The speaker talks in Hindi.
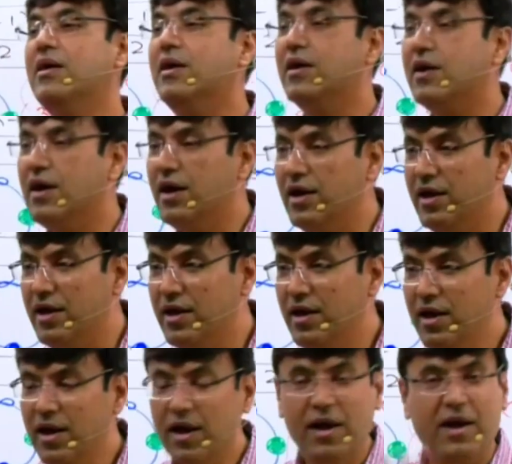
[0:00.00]
के रखा है
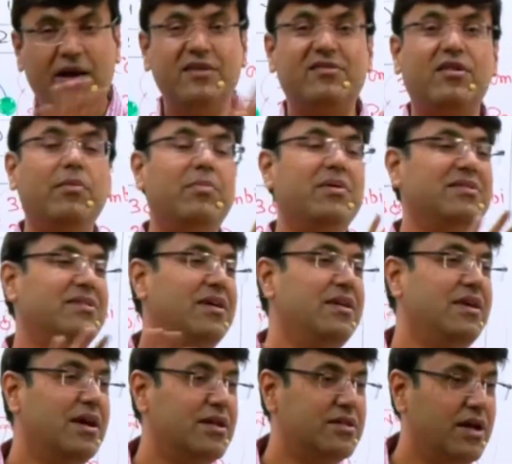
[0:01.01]
इसलिए मजा
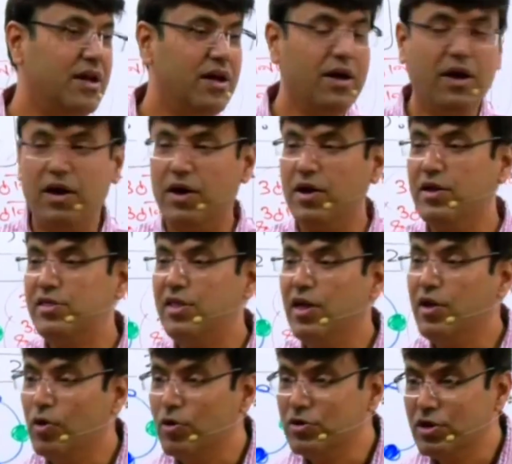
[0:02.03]
नहीं आता
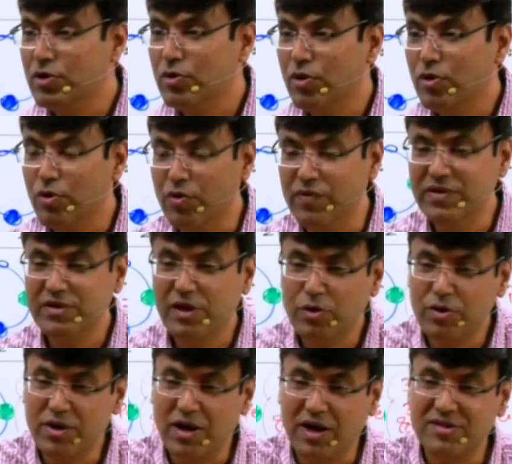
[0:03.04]
ऋतिक रोशन और गोविंदा
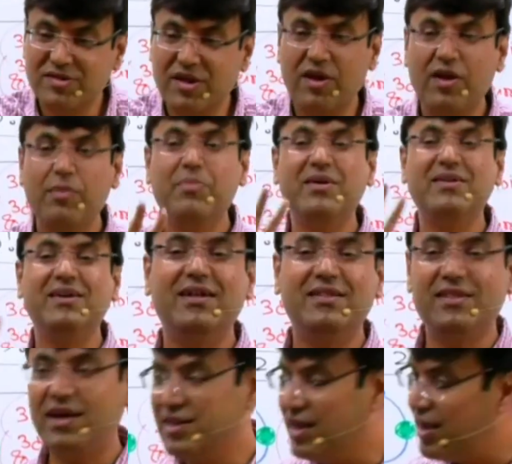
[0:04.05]
को डांस करने में
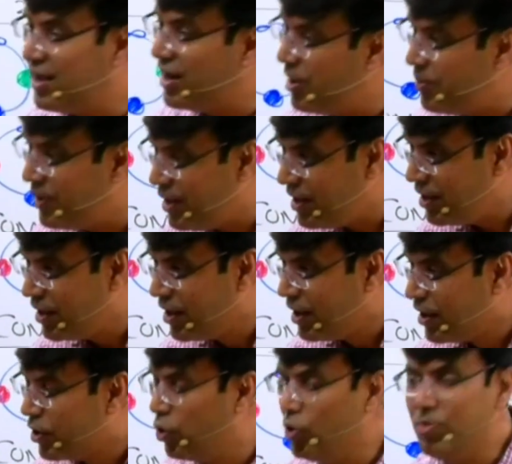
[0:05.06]
आता है देखने में
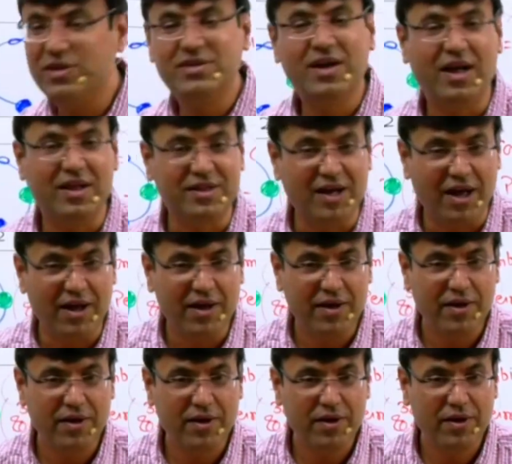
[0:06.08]
क्यों मजा आता है
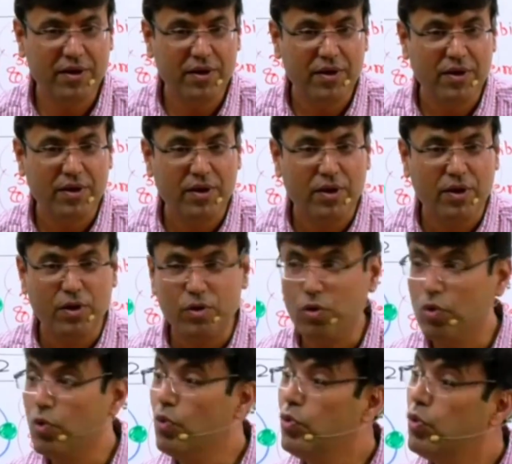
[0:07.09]

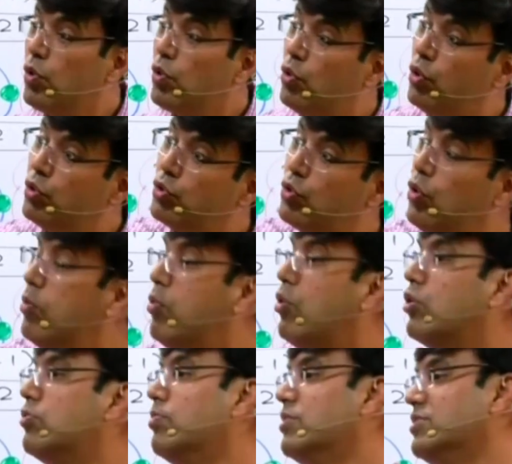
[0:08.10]
क्योंकि उनको खुद को
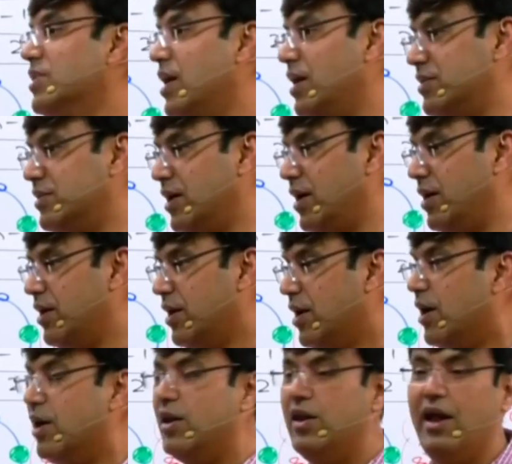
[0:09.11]
बहुत मजा आता है
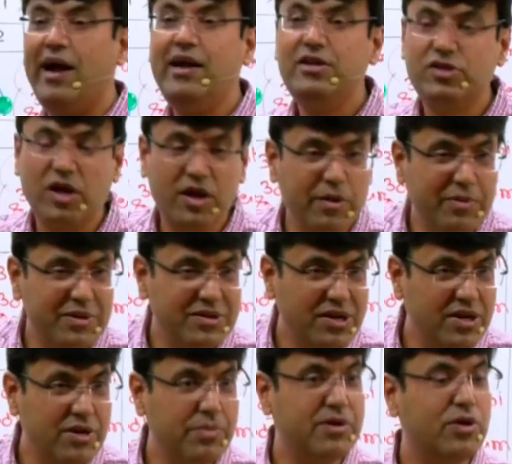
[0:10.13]
लाइट चली भी
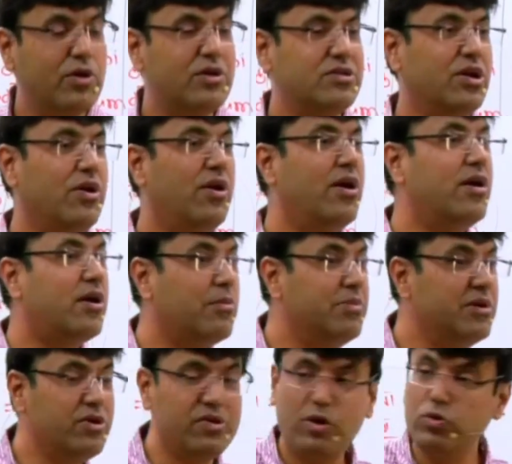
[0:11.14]
जाए ना बेटा और जनरेटर
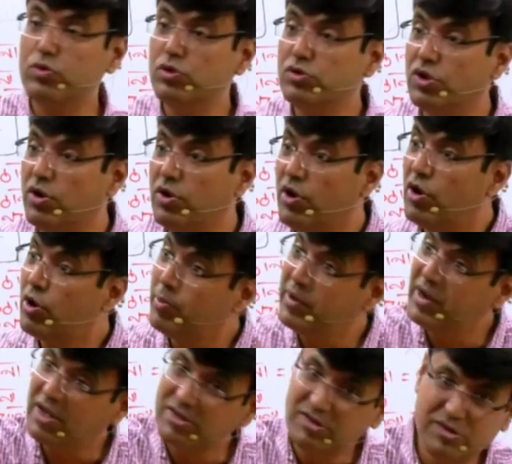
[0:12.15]
भी चालू तो जनरेटर पे
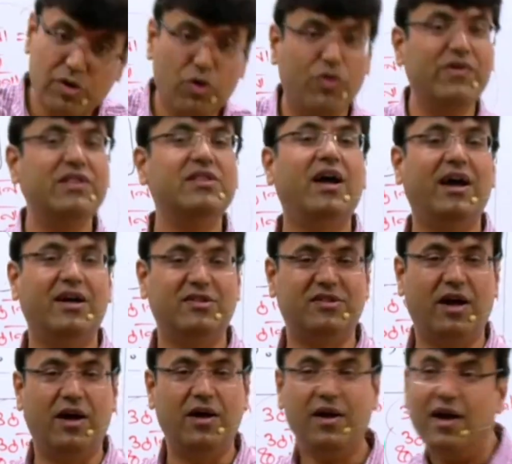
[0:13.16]
नाच दो गोविंदा
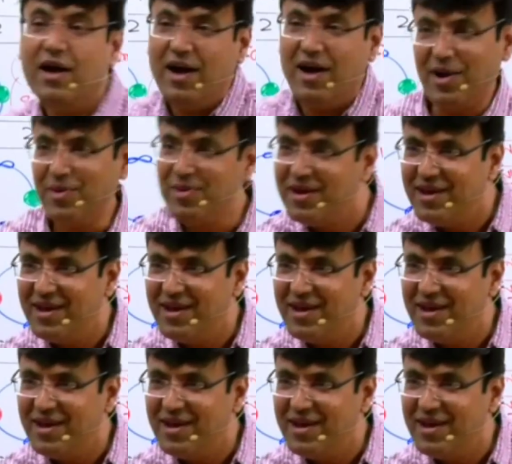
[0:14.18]
ऐसा अरे